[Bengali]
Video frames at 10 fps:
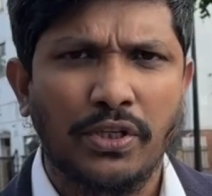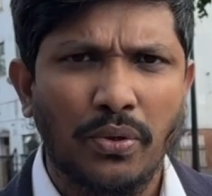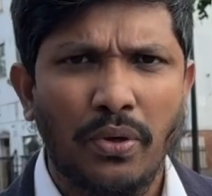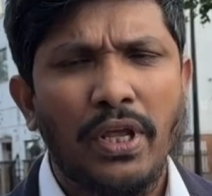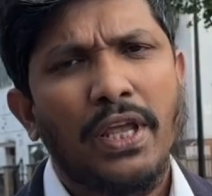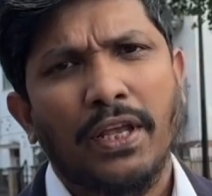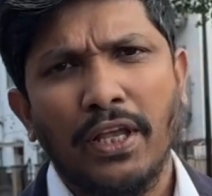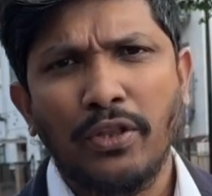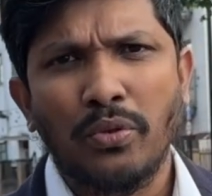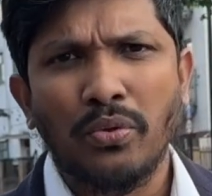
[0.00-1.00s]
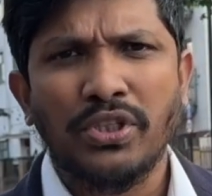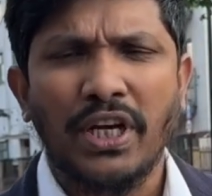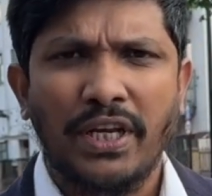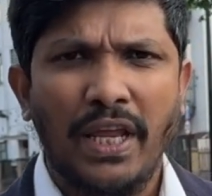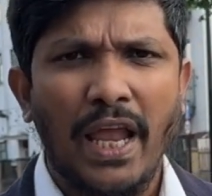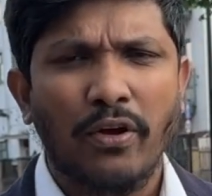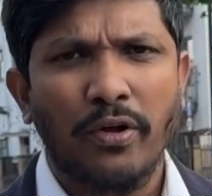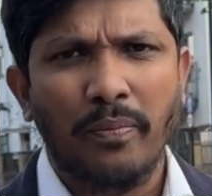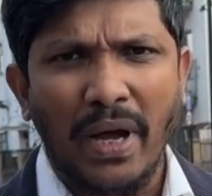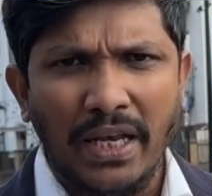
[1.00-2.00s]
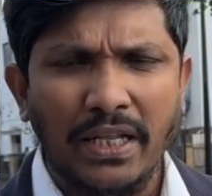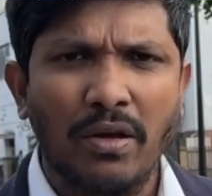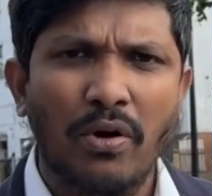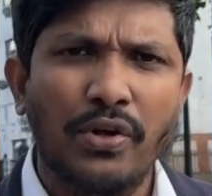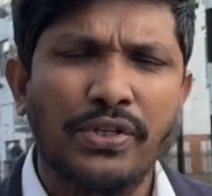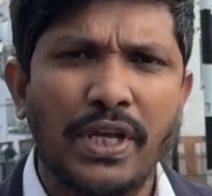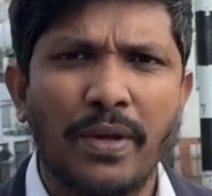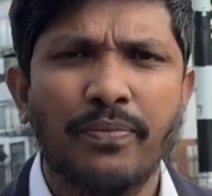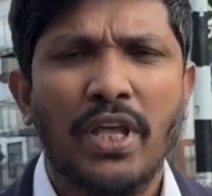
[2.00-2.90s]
যেত কিন্তু সেটি এখন বাড়িয়ে দেওয়া হয়েছে